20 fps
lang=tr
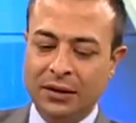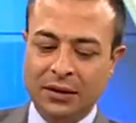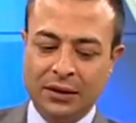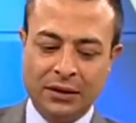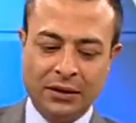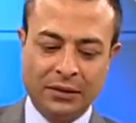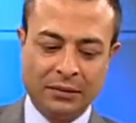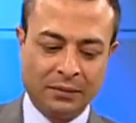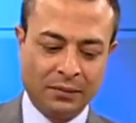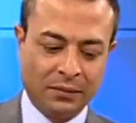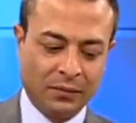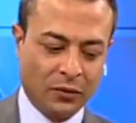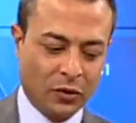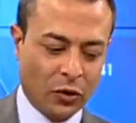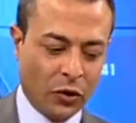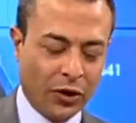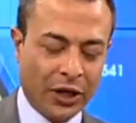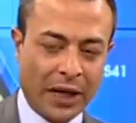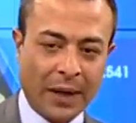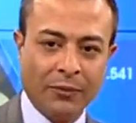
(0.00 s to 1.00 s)
e,
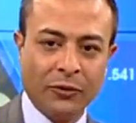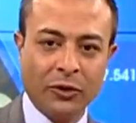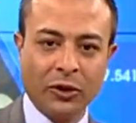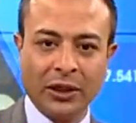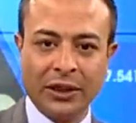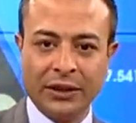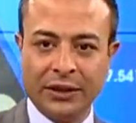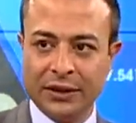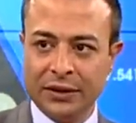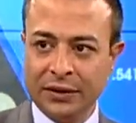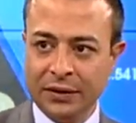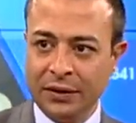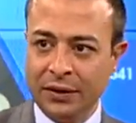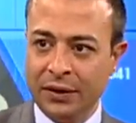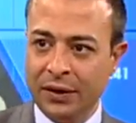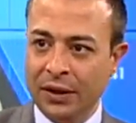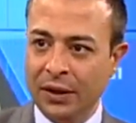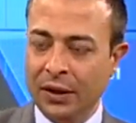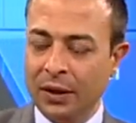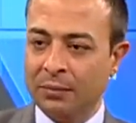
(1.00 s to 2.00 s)
önem dolayı
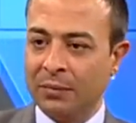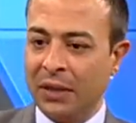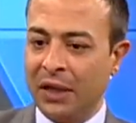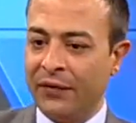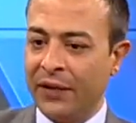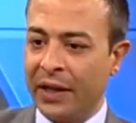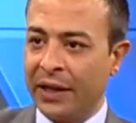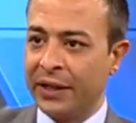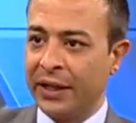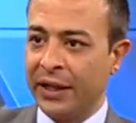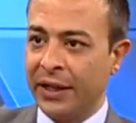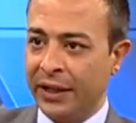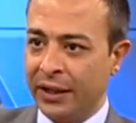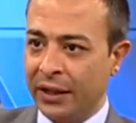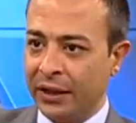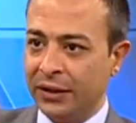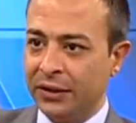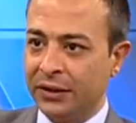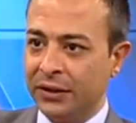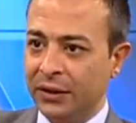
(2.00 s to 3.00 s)
Bavarya
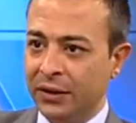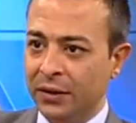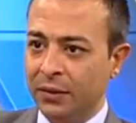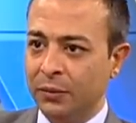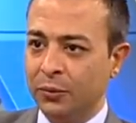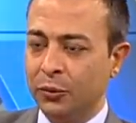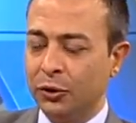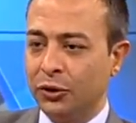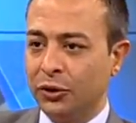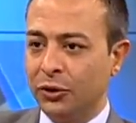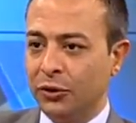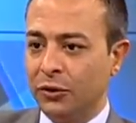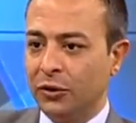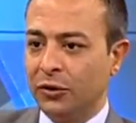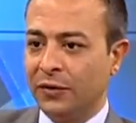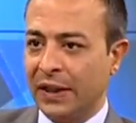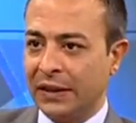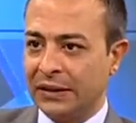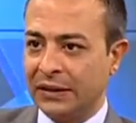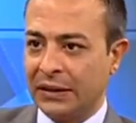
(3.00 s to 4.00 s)
eyaleti bütün
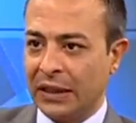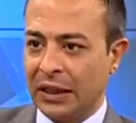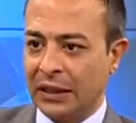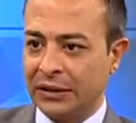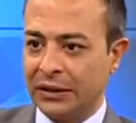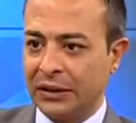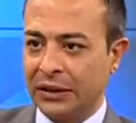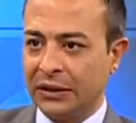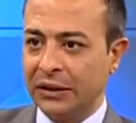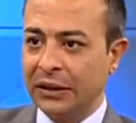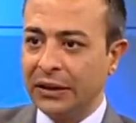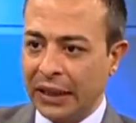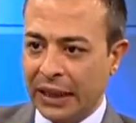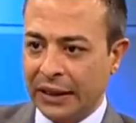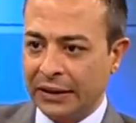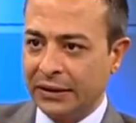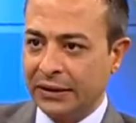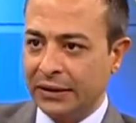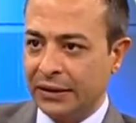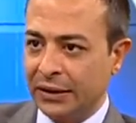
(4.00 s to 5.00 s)
üniversite harçlarını
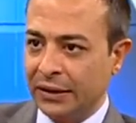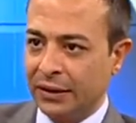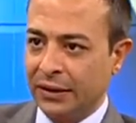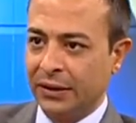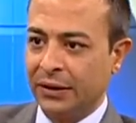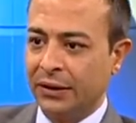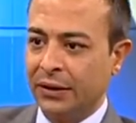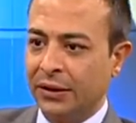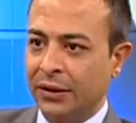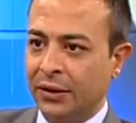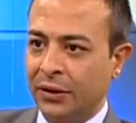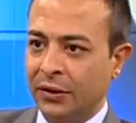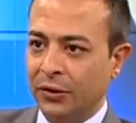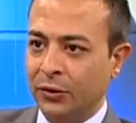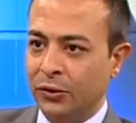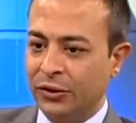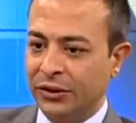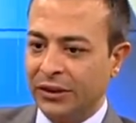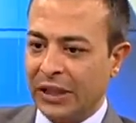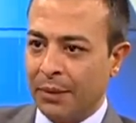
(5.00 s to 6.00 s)
kendisi
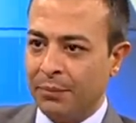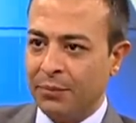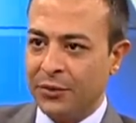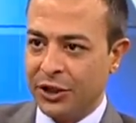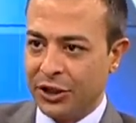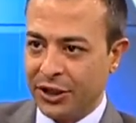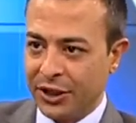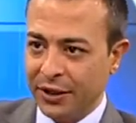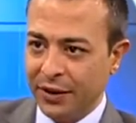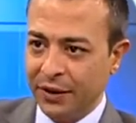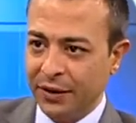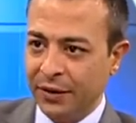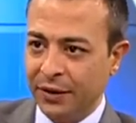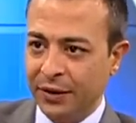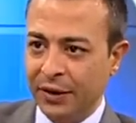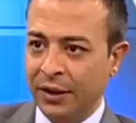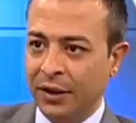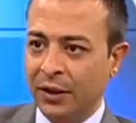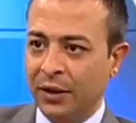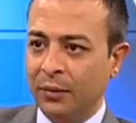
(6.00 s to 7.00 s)
üstlenmiştir.
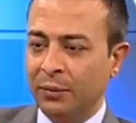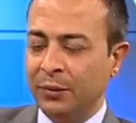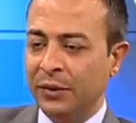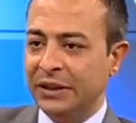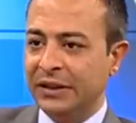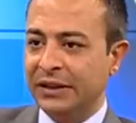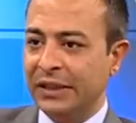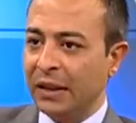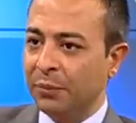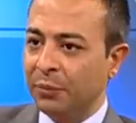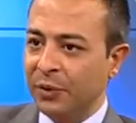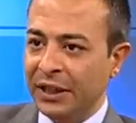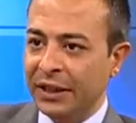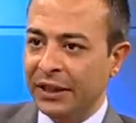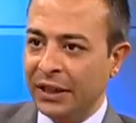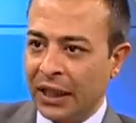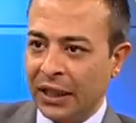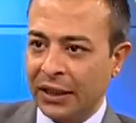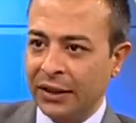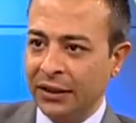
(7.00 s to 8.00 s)
Biz tek bir
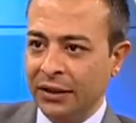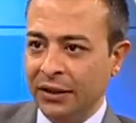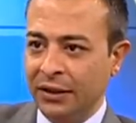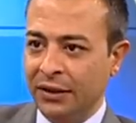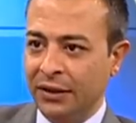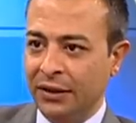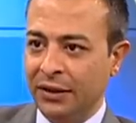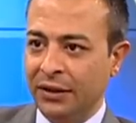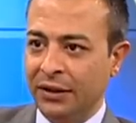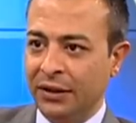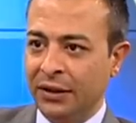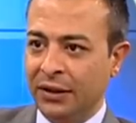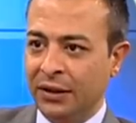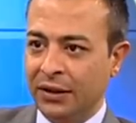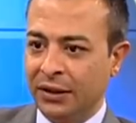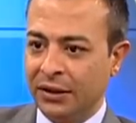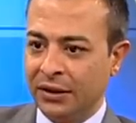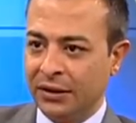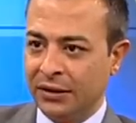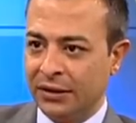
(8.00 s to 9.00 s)
idari
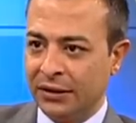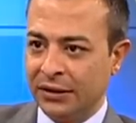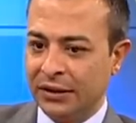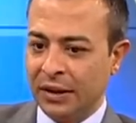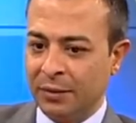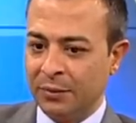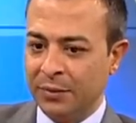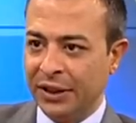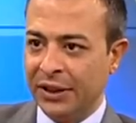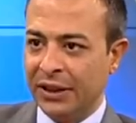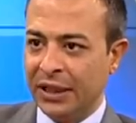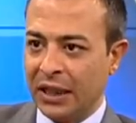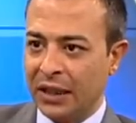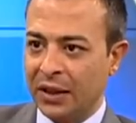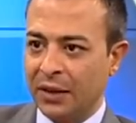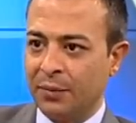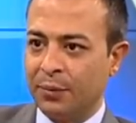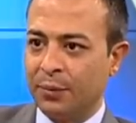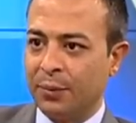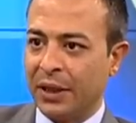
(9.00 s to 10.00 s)
e, sizden bir
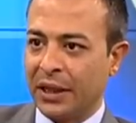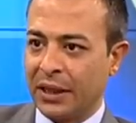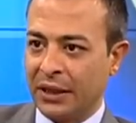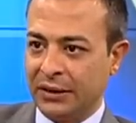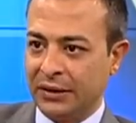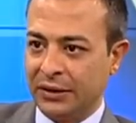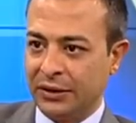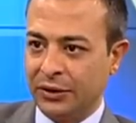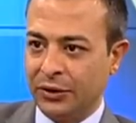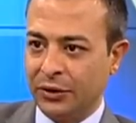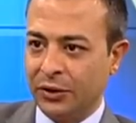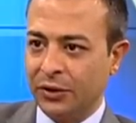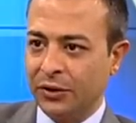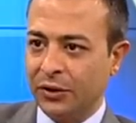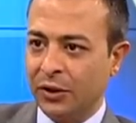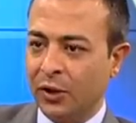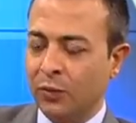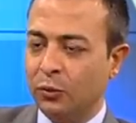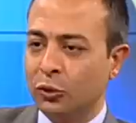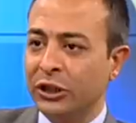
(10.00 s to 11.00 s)
idari para
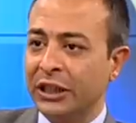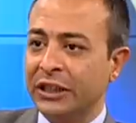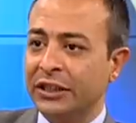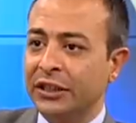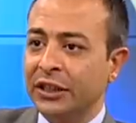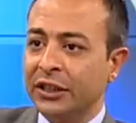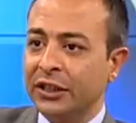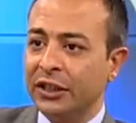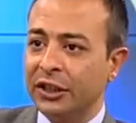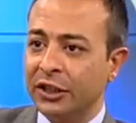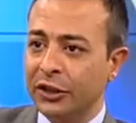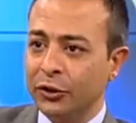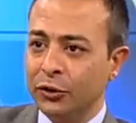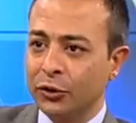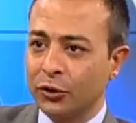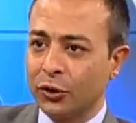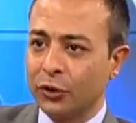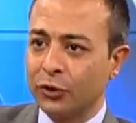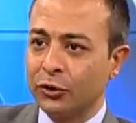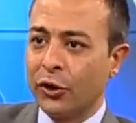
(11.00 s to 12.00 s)
istiyoruz. Bu da 42
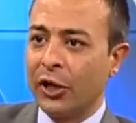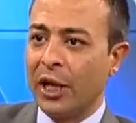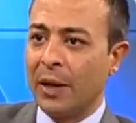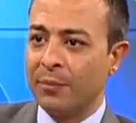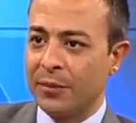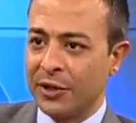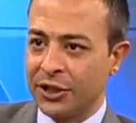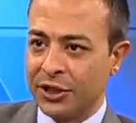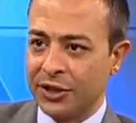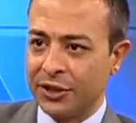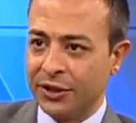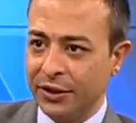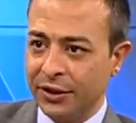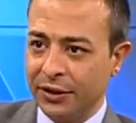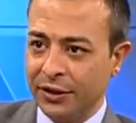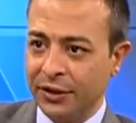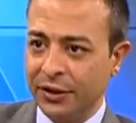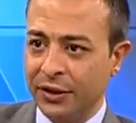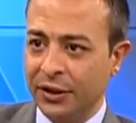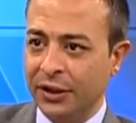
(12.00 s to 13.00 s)
euro dönem başıdır.
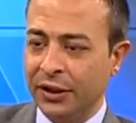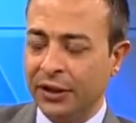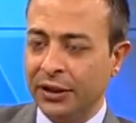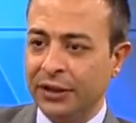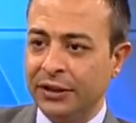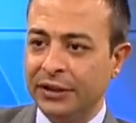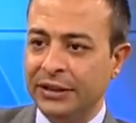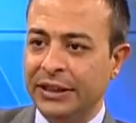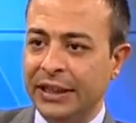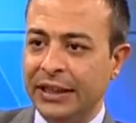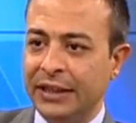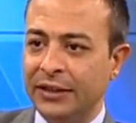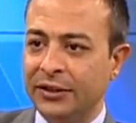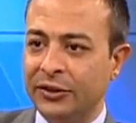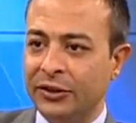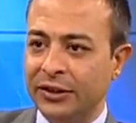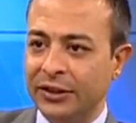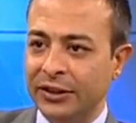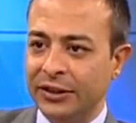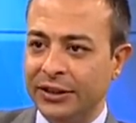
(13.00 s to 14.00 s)
Dönem başı. 7,
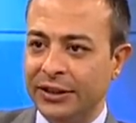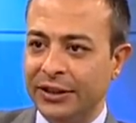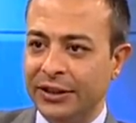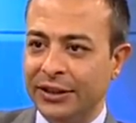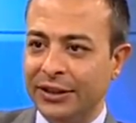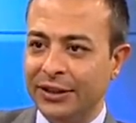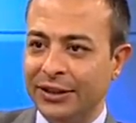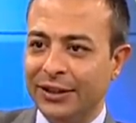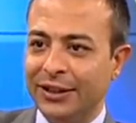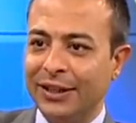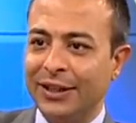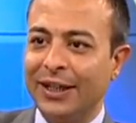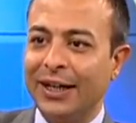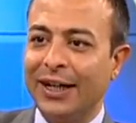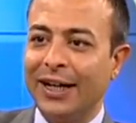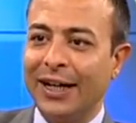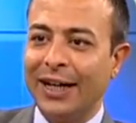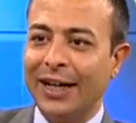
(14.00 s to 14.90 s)
İki dönemde 84.